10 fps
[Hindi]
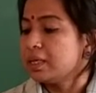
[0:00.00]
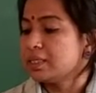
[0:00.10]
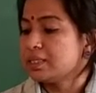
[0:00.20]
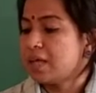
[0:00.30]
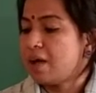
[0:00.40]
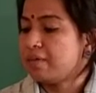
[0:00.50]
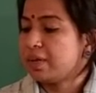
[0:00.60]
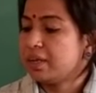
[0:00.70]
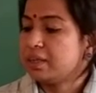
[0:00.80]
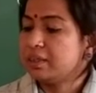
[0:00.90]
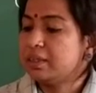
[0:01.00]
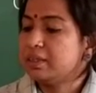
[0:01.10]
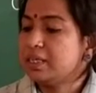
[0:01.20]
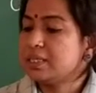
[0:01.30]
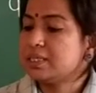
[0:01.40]
किस दावन
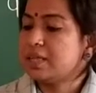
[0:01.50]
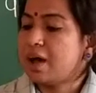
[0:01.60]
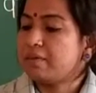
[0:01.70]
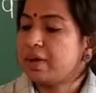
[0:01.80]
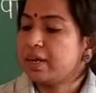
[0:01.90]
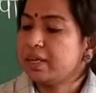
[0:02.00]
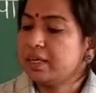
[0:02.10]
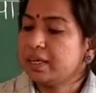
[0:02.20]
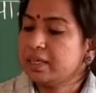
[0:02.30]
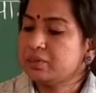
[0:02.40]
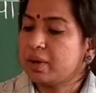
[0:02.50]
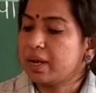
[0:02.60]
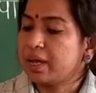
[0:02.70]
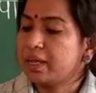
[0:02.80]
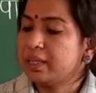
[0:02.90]
किस दावानल की
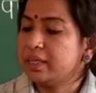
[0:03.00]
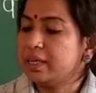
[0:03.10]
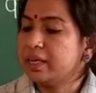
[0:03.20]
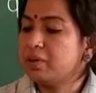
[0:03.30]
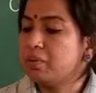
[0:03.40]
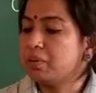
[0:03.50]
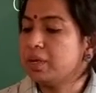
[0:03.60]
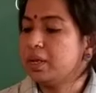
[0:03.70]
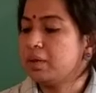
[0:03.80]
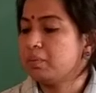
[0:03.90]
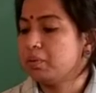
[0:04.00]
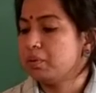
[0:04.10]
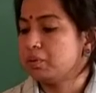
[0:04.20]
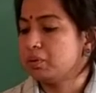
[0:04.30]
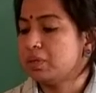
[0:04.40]
ज्वालाएं दिखी कोकिला बोलो तो